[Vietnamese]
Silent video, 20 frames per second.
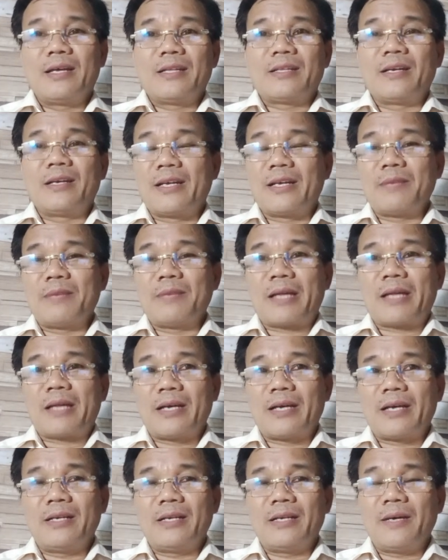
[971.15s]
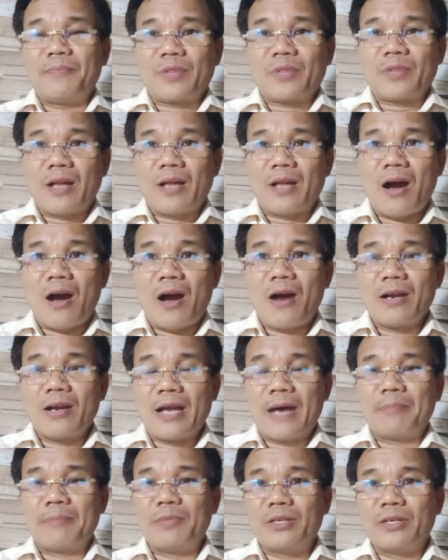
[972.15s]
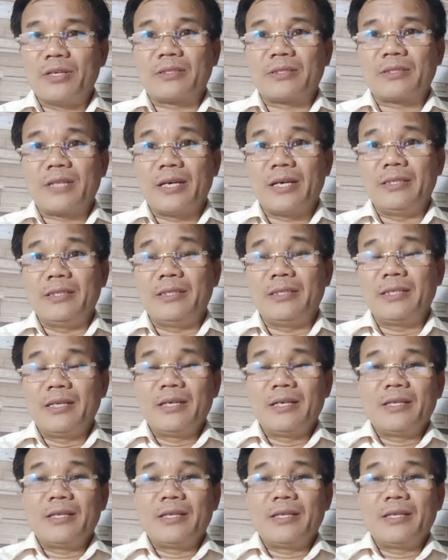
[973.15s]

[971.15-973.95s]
Cho nên các bạn thấy đó, họ làm được thì